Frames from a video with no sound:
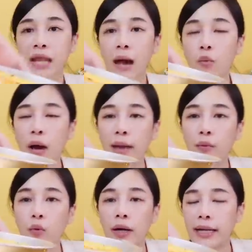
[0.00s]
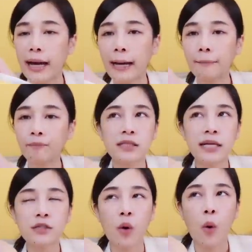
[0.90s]
它外围啊是
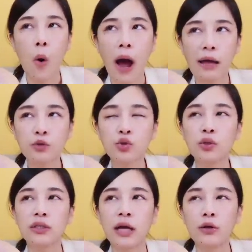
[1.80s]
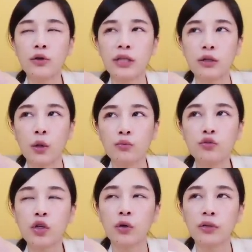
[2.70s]
那种滑顺，然后又有点浓
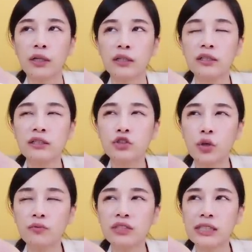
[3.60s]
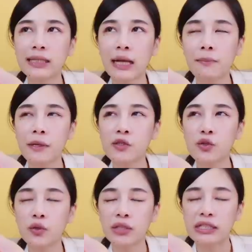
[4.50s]
稠的，可是中间那边
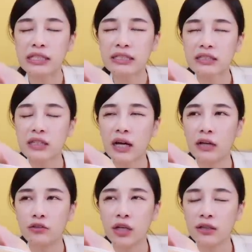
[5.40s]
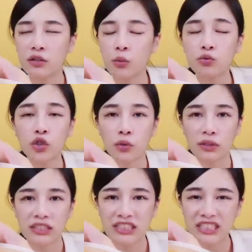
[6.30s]
就有点像是很很浓稠
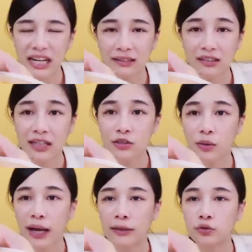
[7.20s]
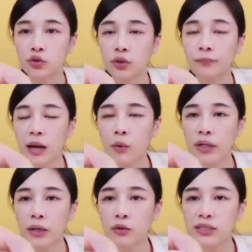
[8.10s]
的酱的那种感觉，然后
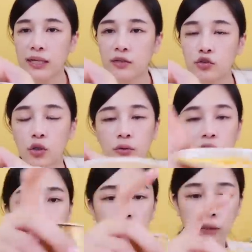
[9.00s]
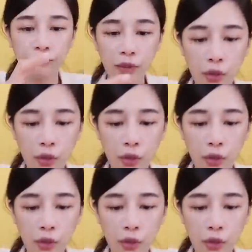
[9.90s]
味道又再更重一点点。